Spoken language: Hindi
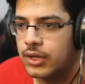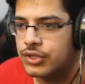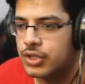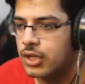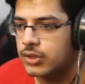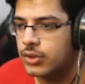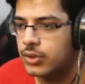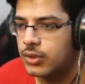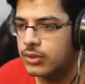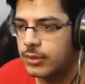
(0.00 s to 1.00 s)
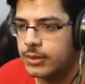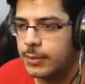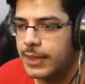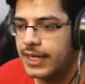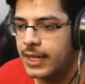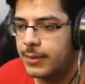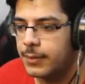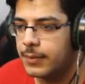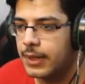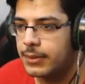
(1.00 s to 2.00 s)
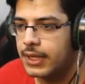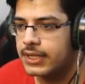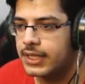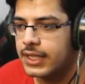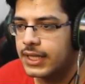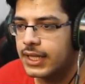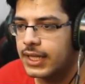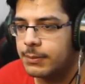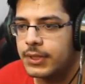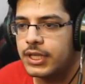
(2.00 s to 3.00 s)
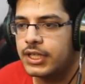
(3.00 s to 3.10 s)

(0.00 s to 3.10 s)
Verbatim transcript: अच्छा तो सबसे पहले हम अपना बनाते हैं अपनी